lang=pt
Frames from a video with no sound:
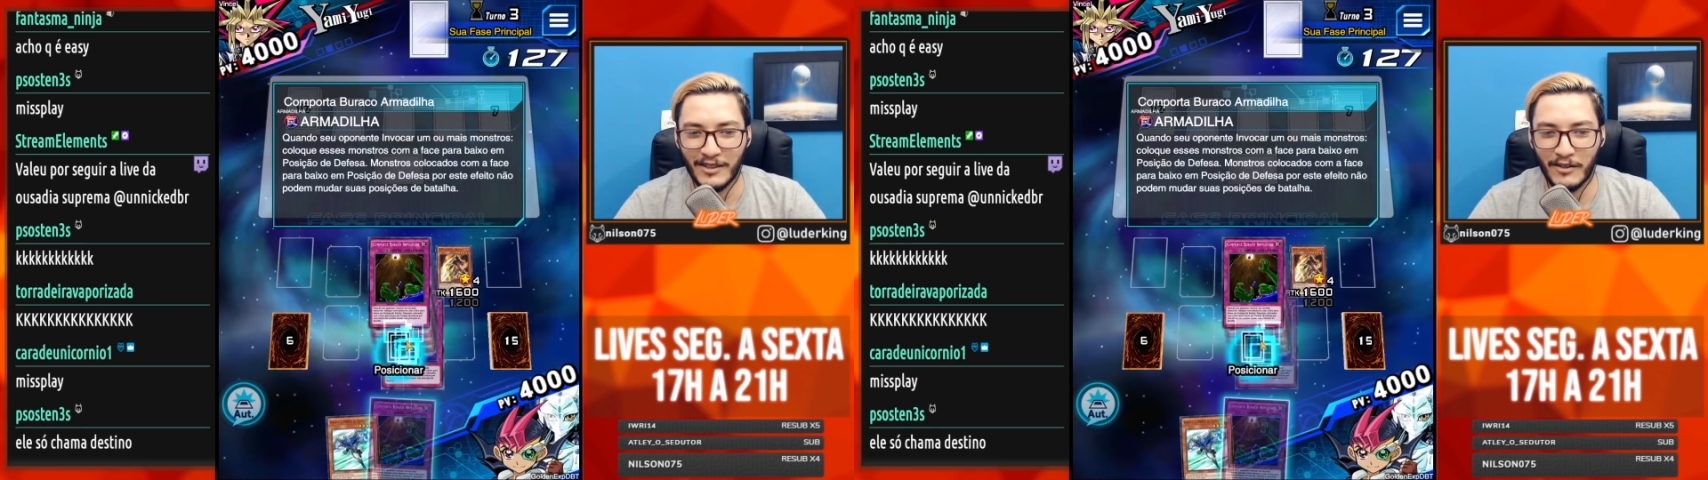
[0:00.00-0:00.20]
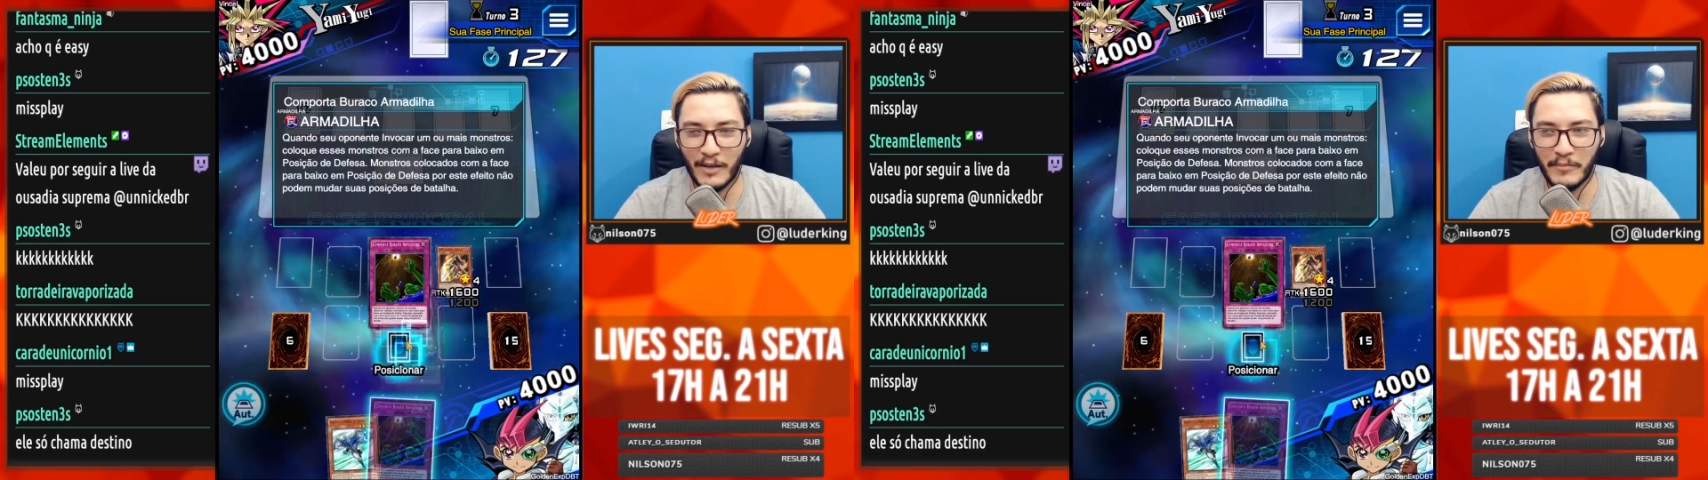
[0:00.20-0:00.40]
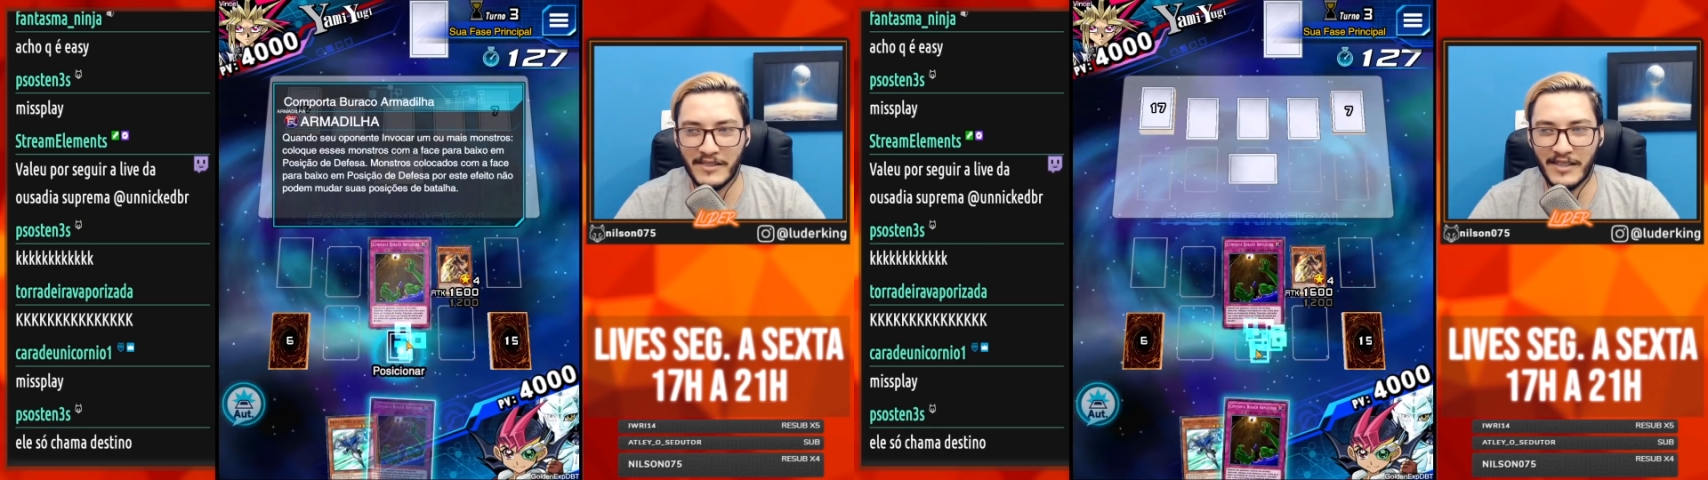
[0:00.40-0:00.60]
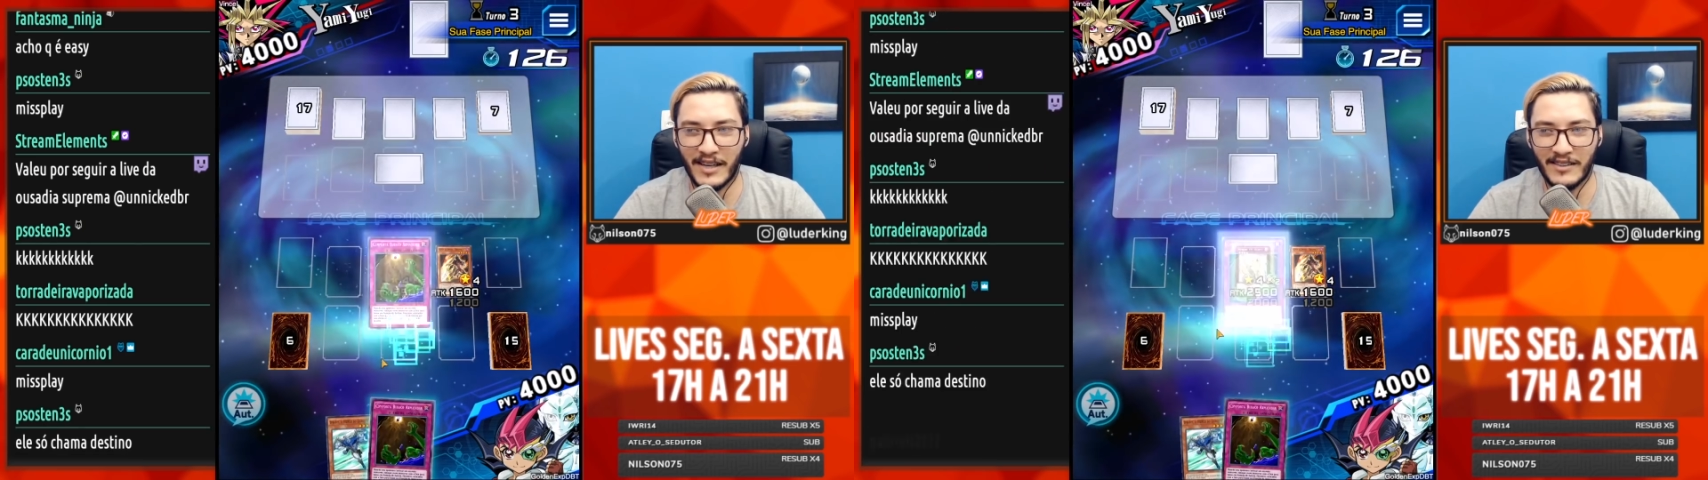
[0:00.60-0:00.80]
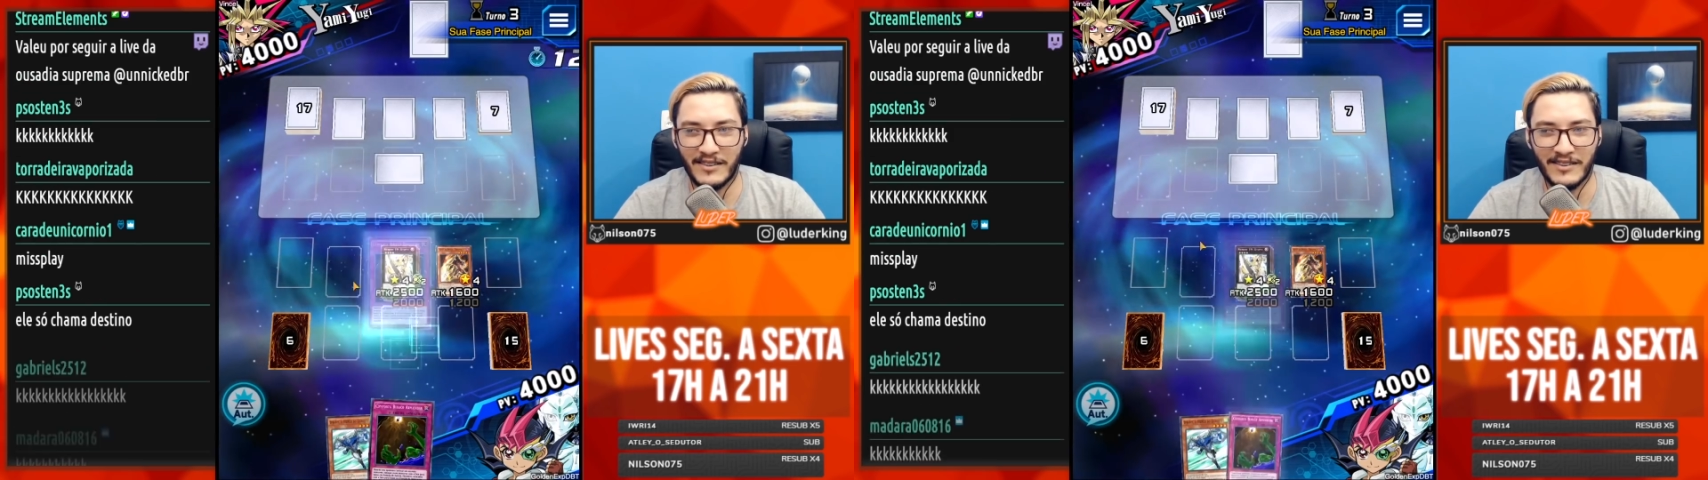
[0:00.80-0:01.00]
Ô,
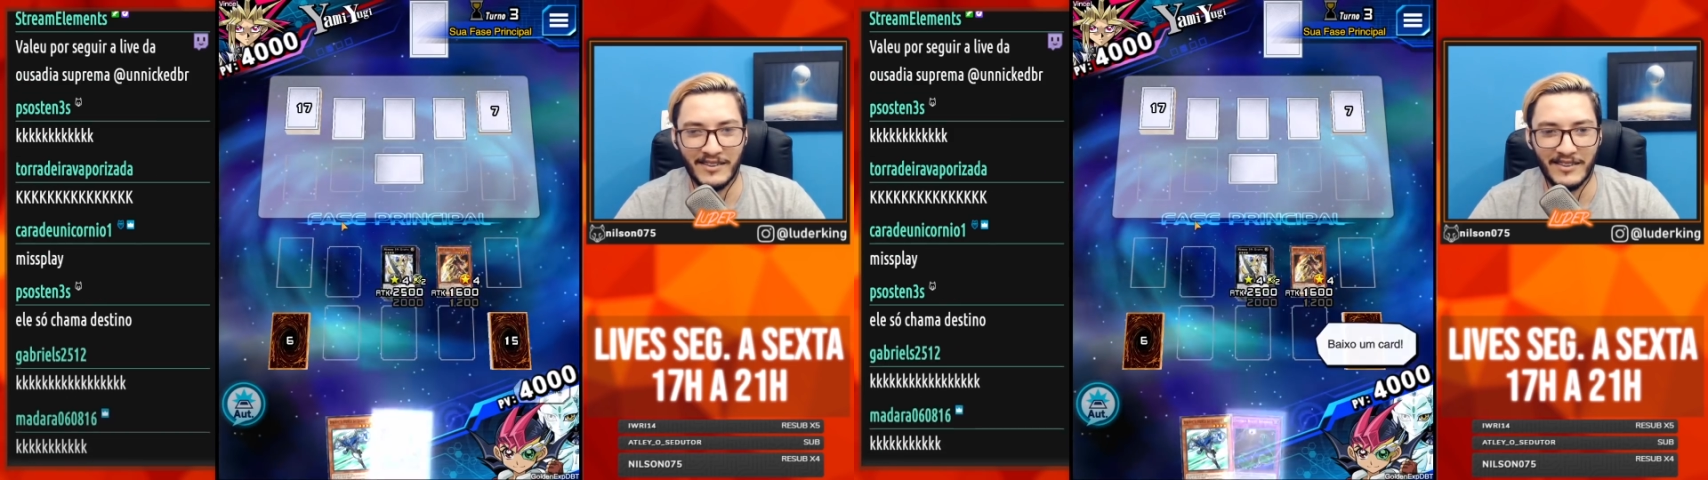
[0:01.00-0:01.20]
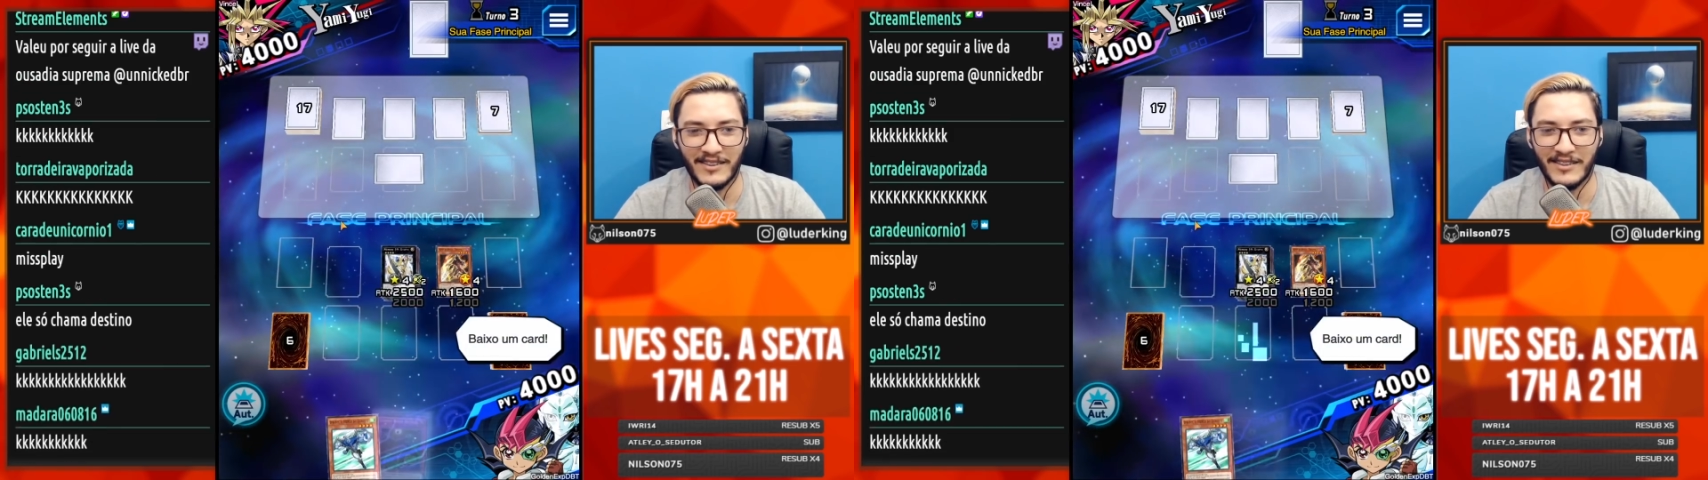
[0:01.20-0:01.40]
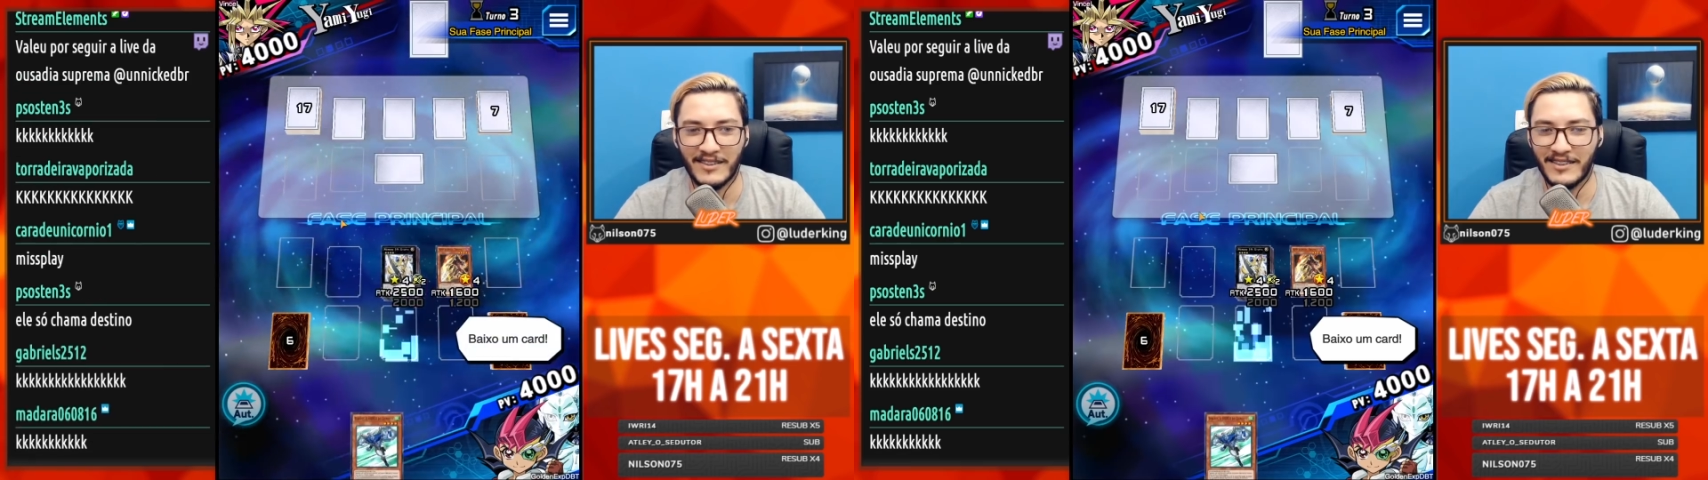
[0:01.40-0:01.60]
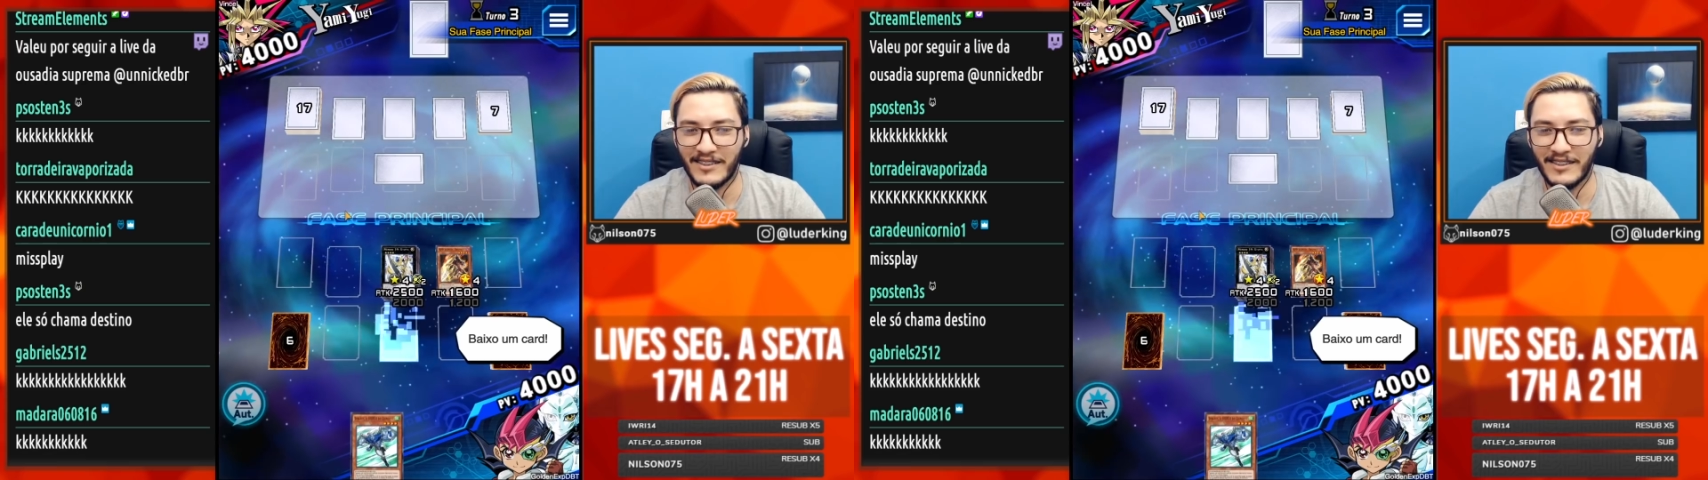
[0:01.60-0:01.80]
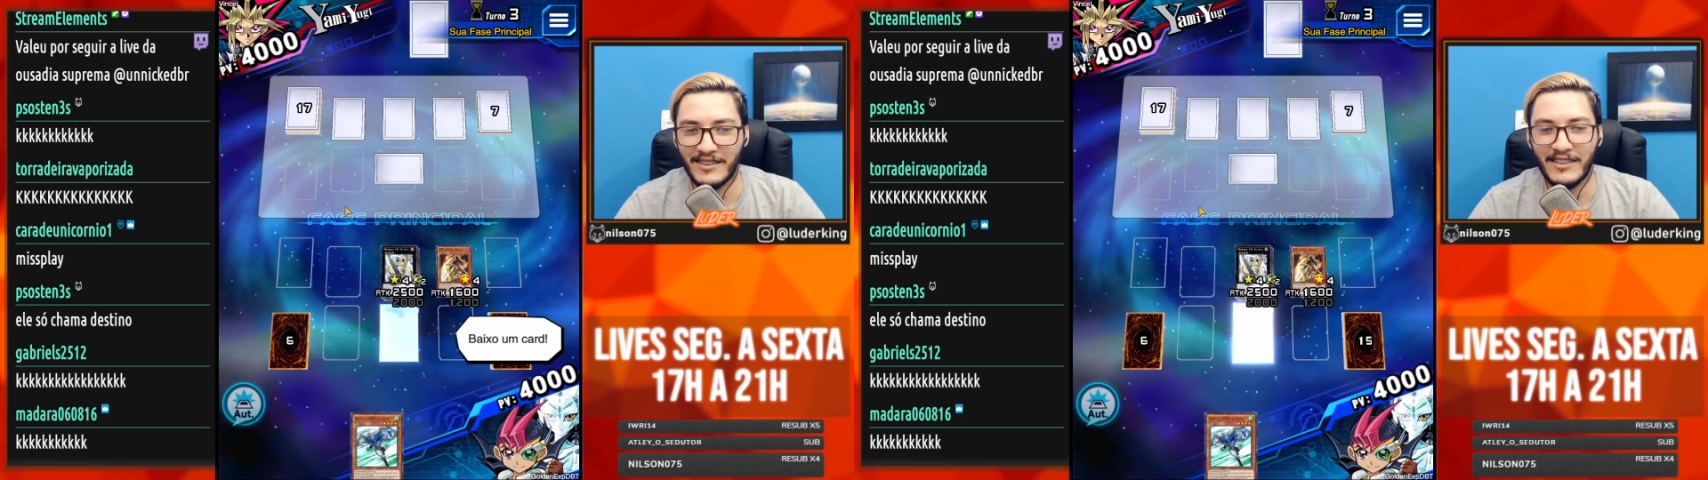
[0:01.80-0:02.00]
rapaziada.
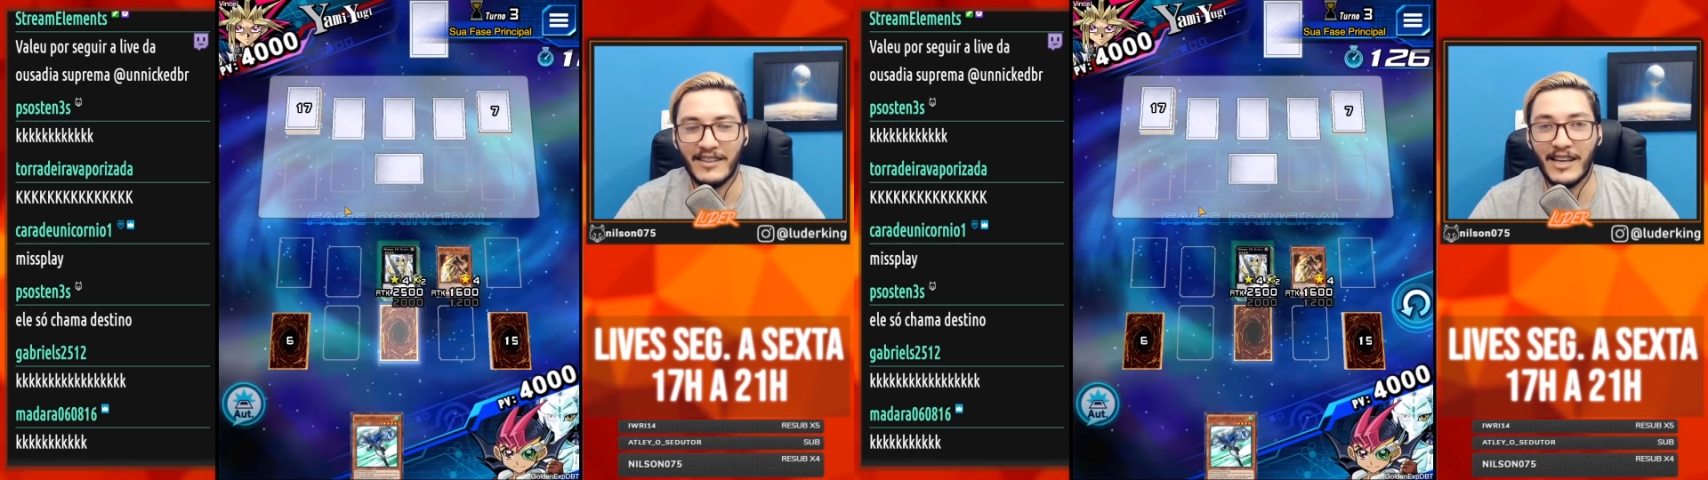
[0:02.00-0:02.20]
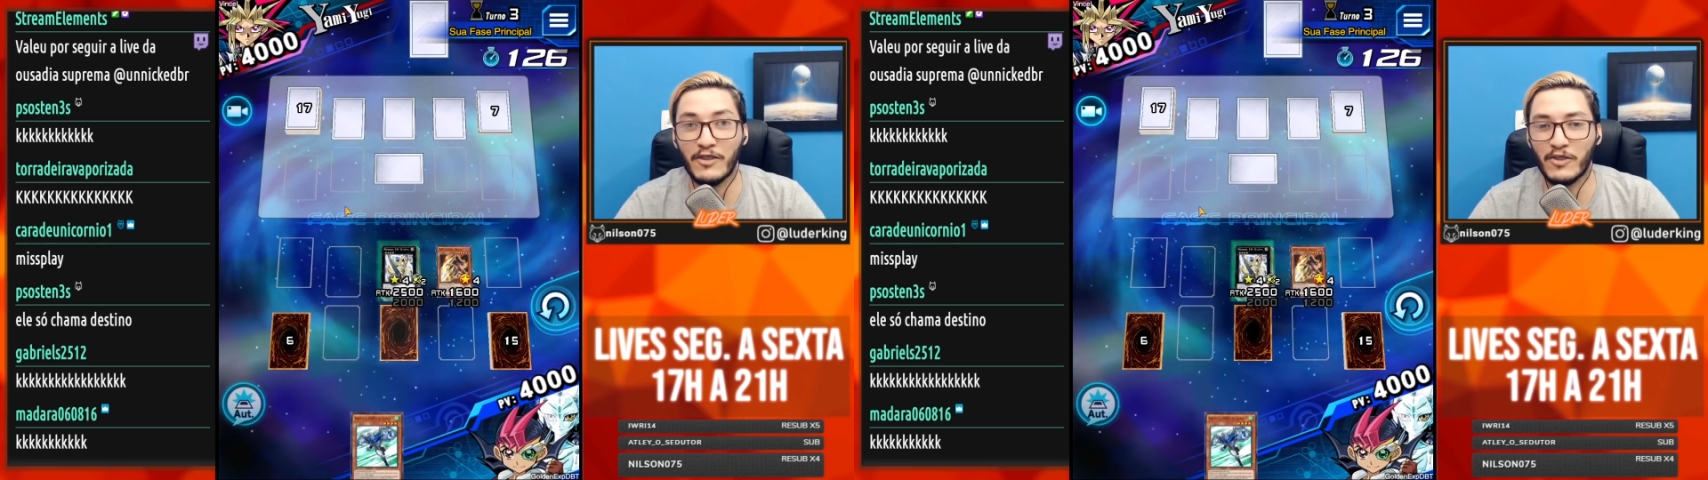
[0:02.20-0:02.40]
Ele